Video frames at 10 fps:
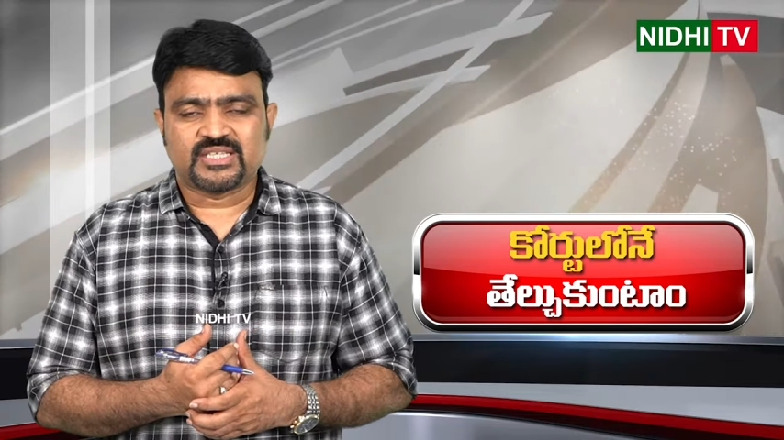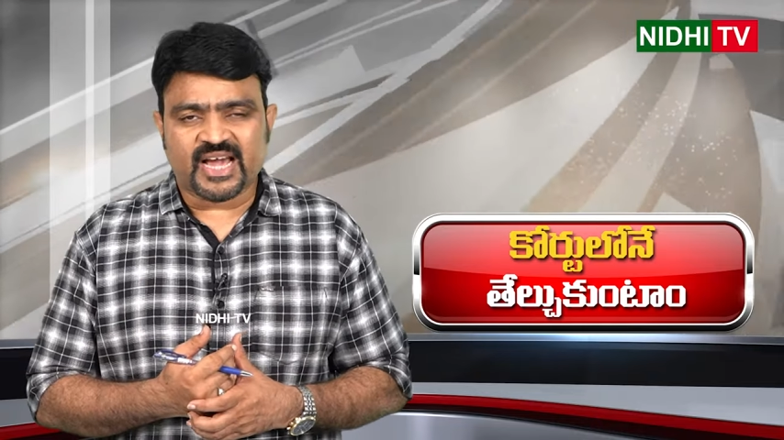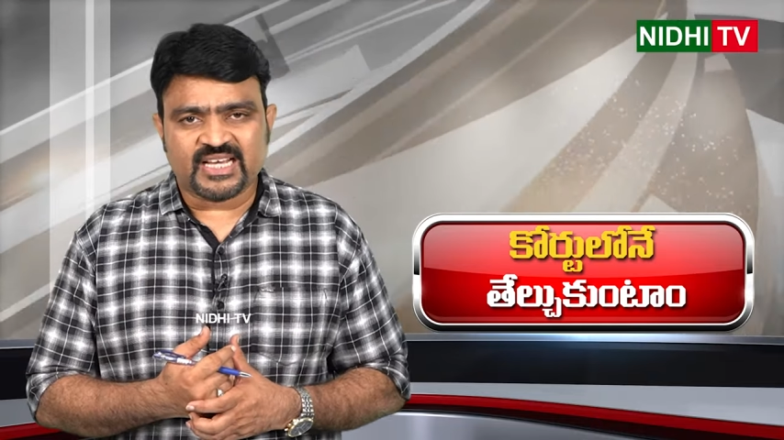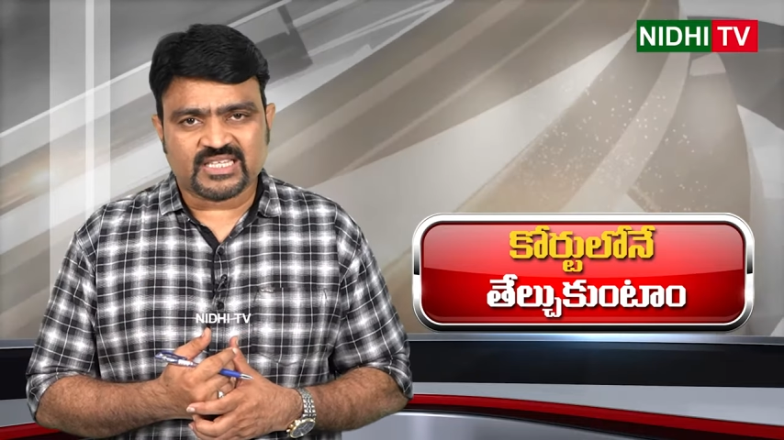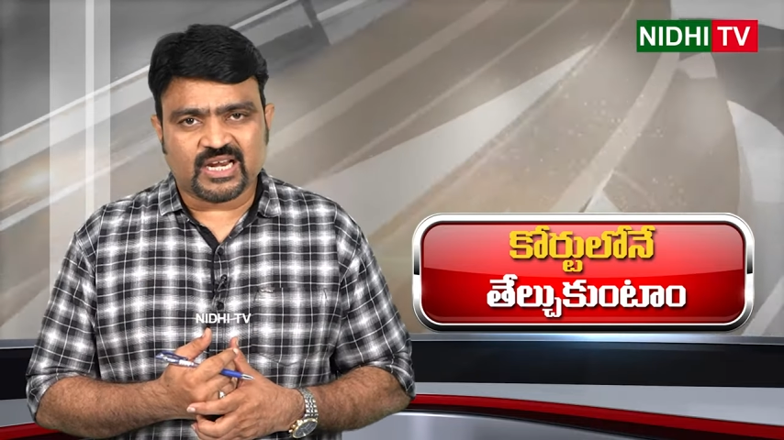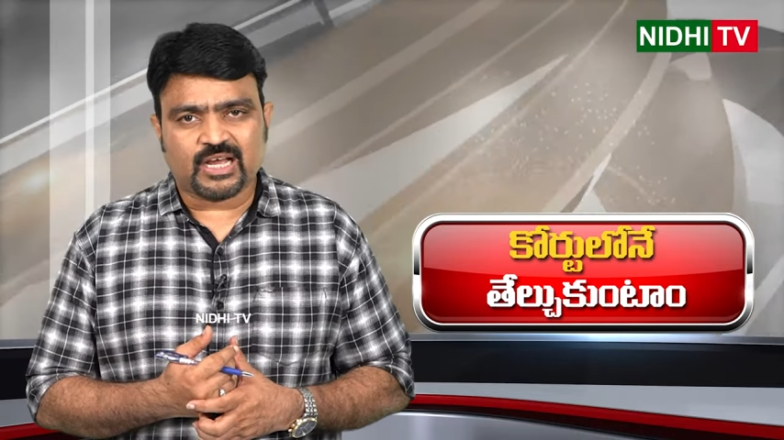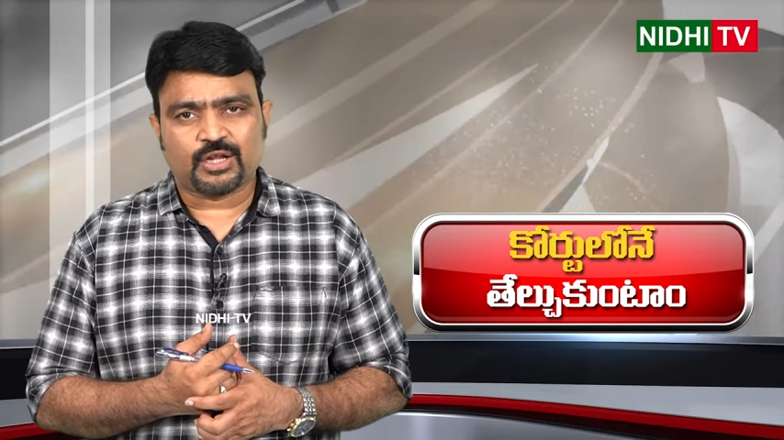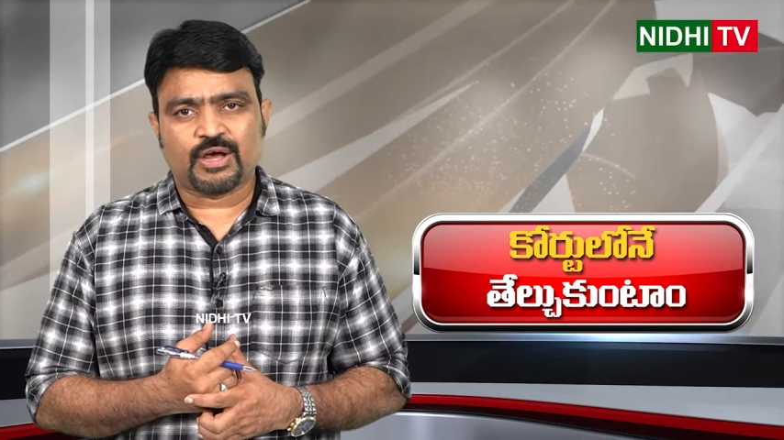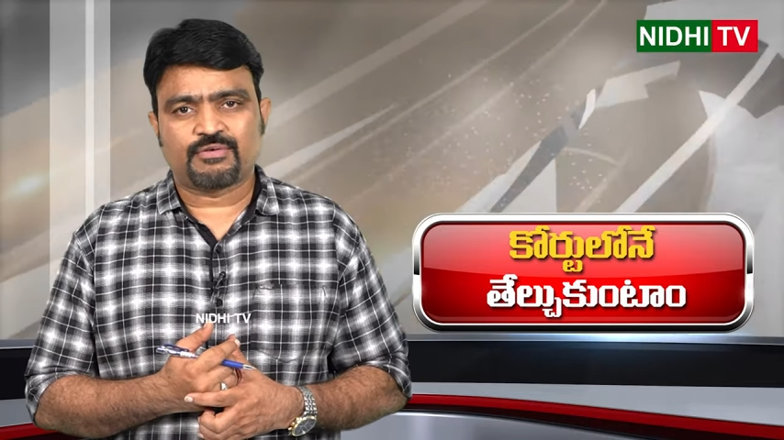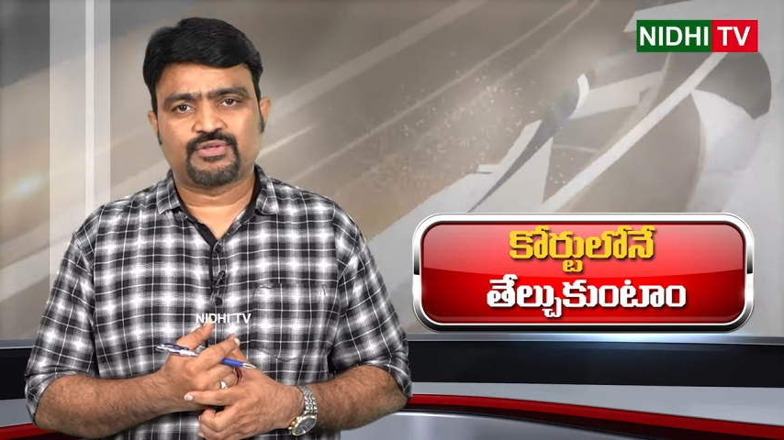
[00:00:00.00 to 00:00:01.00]
న్యాయ
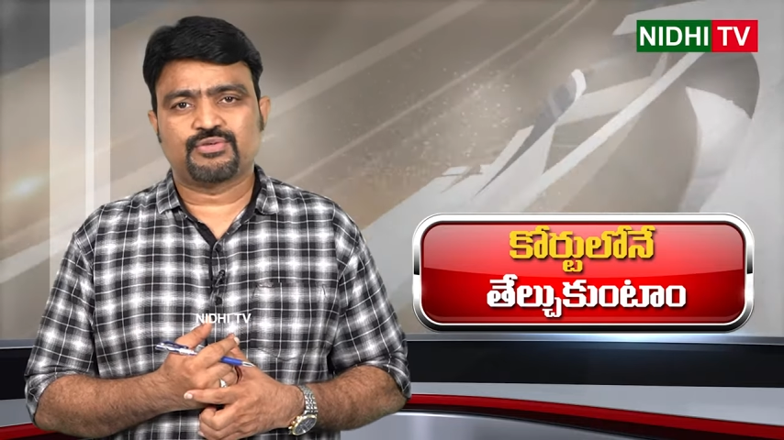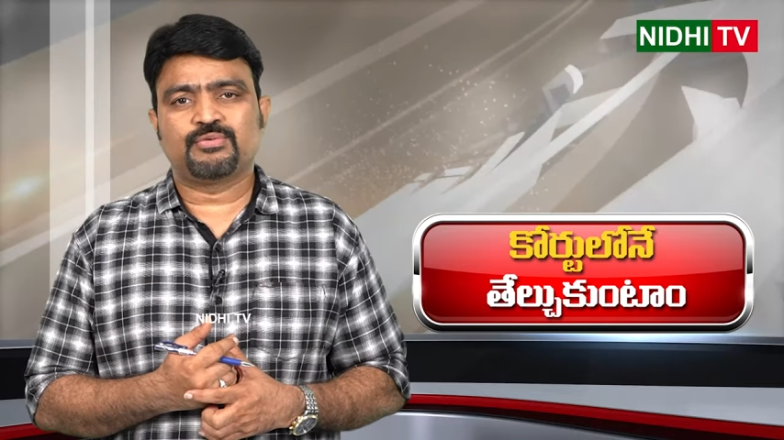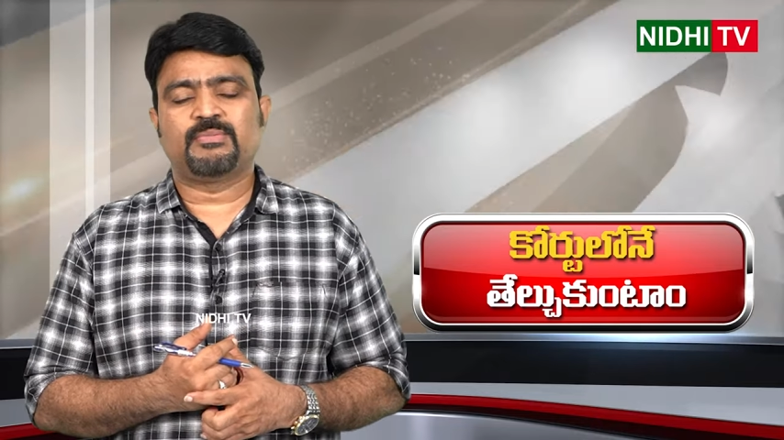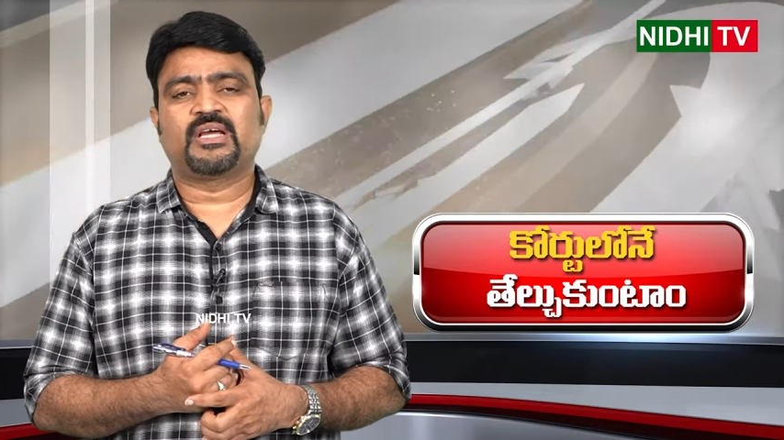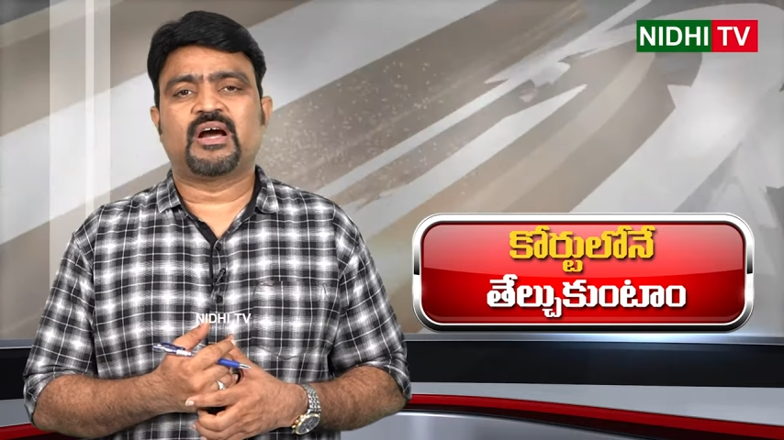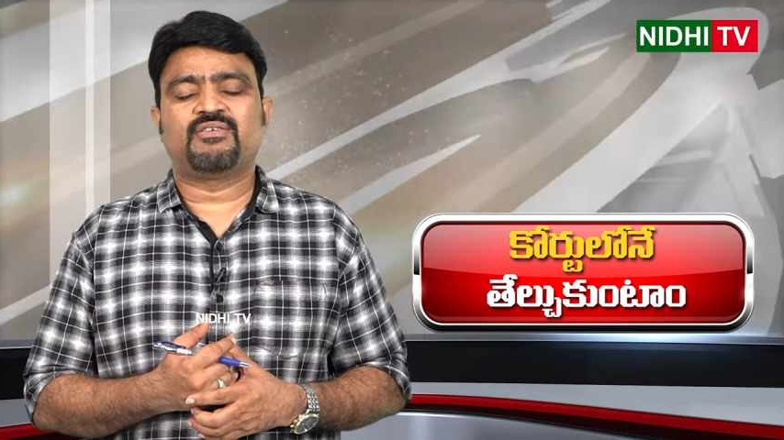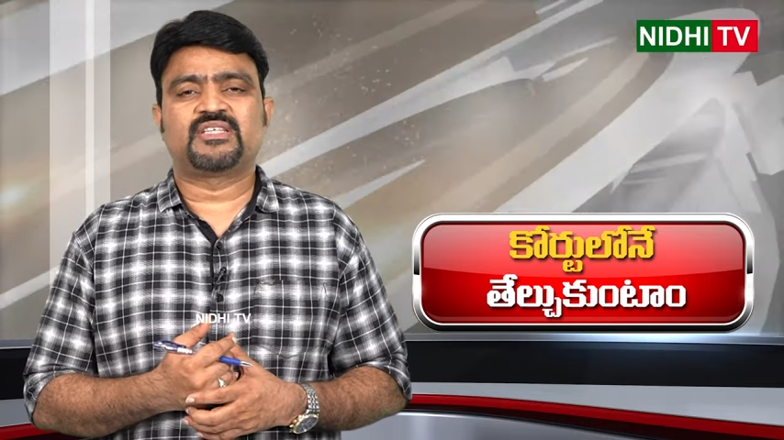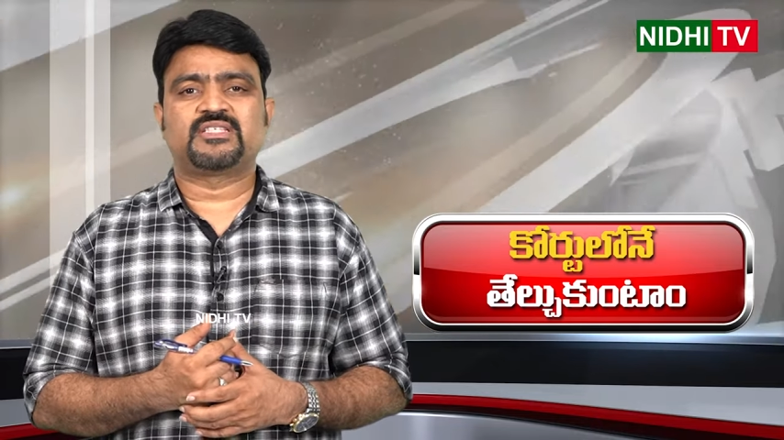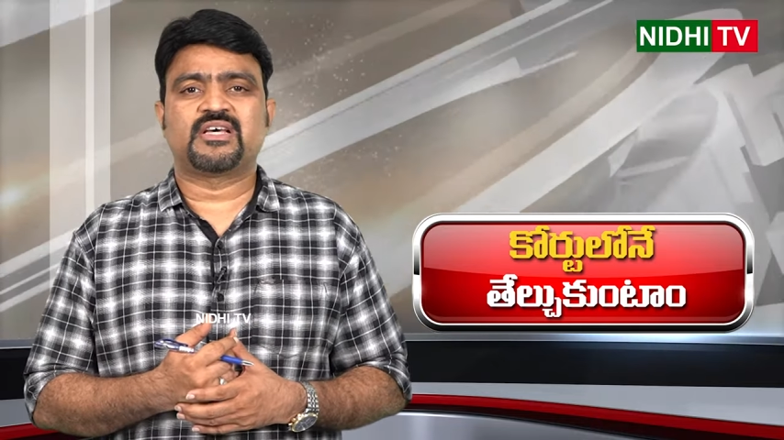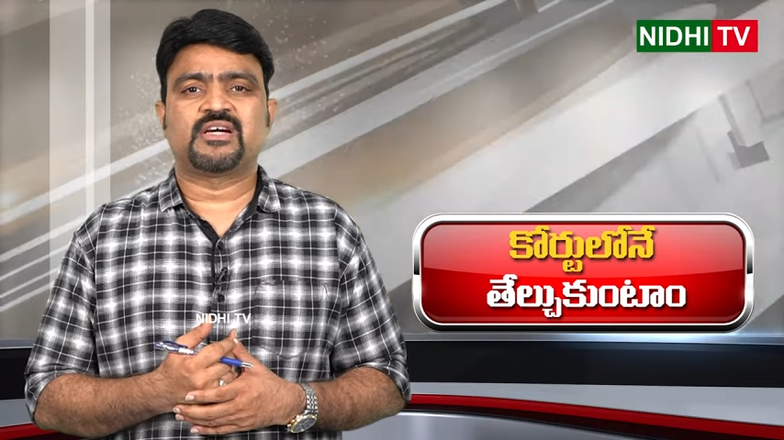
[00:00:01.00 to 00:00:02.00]
సలహాలు కావచ్చు మీకు
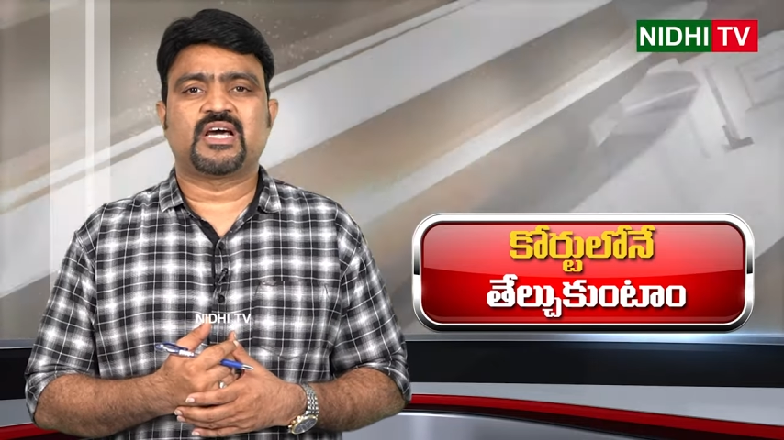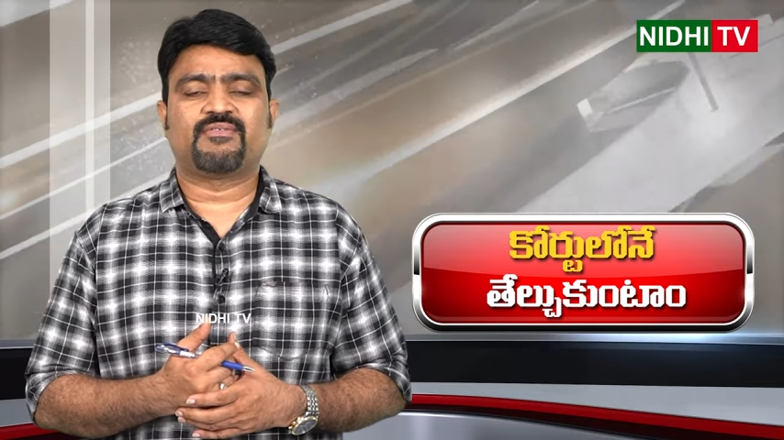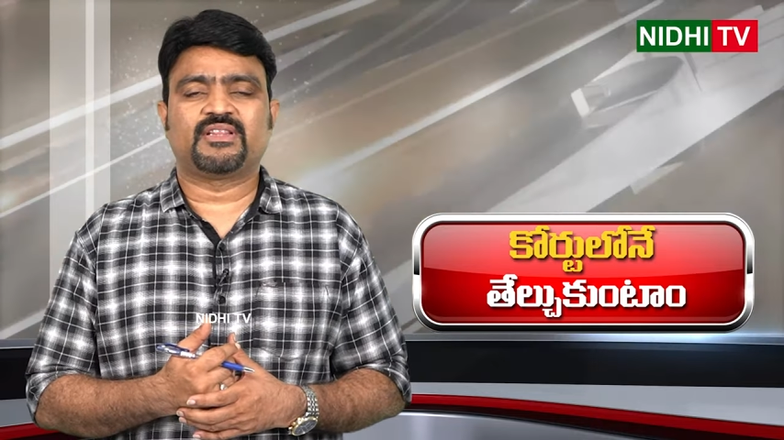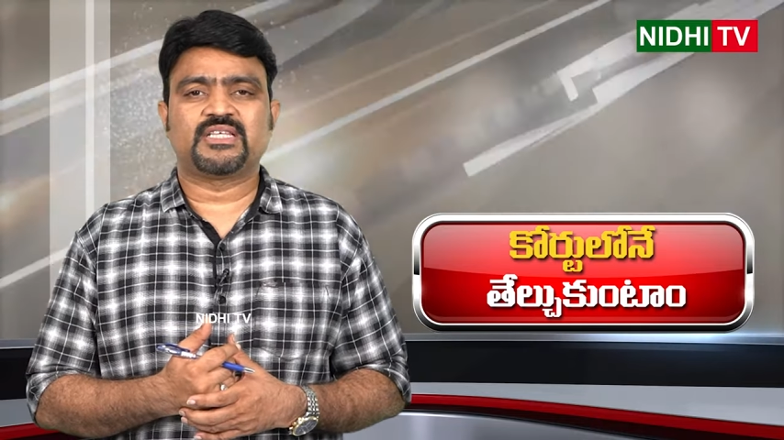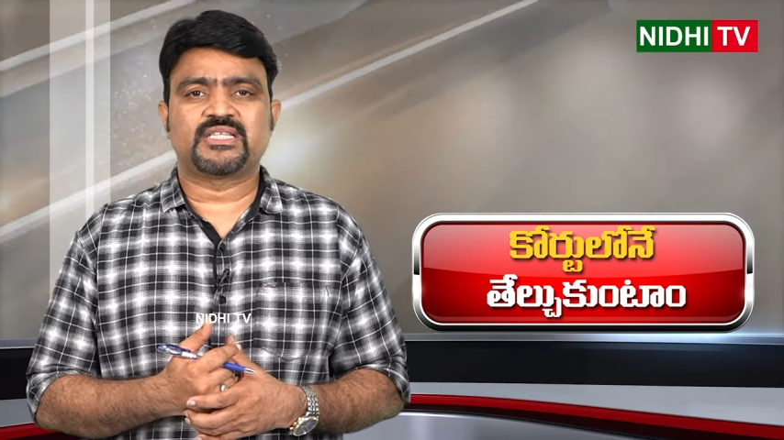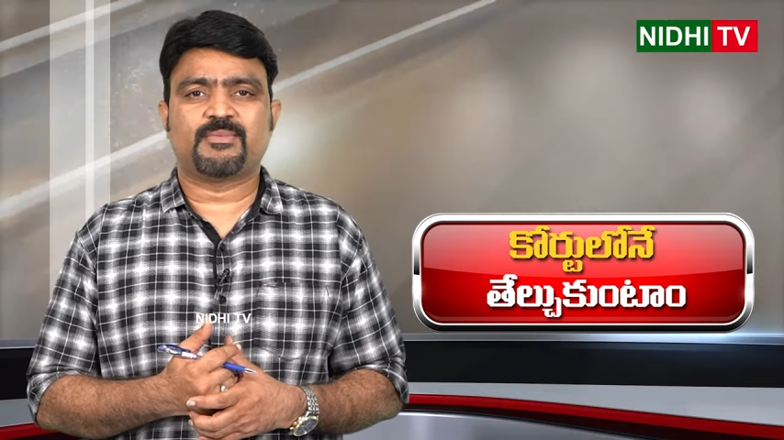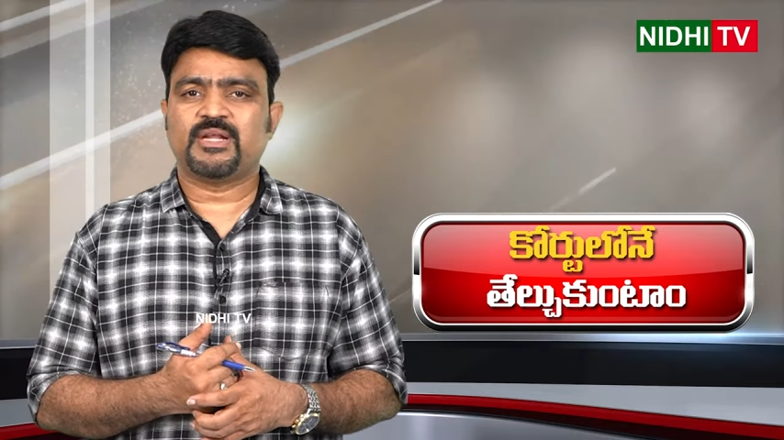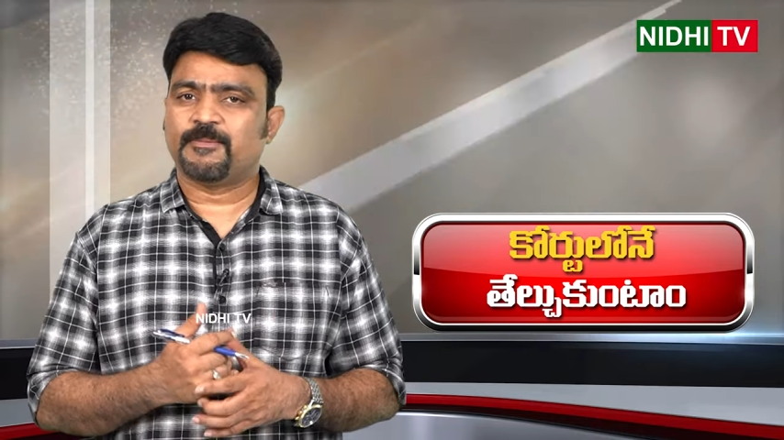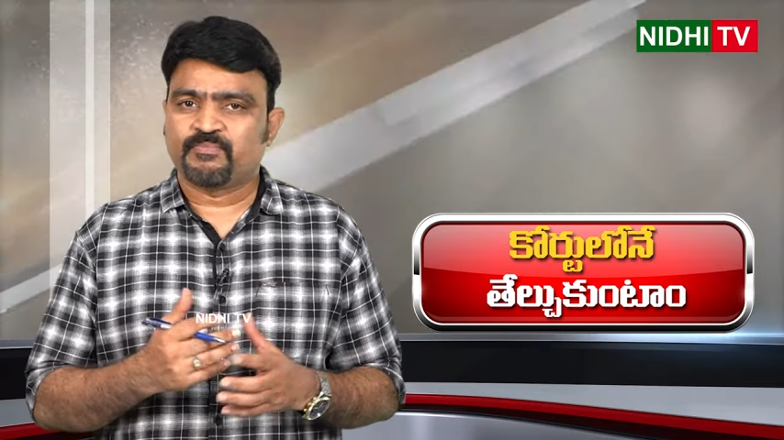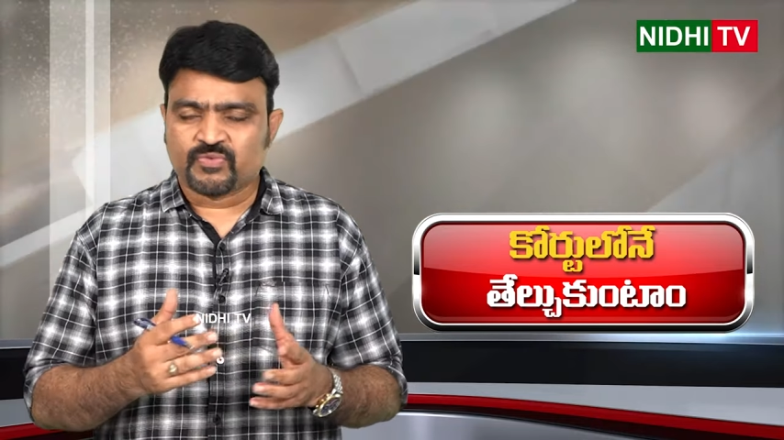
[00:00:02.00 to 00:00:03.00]
కావలసిన సహకారం అందిస్తామని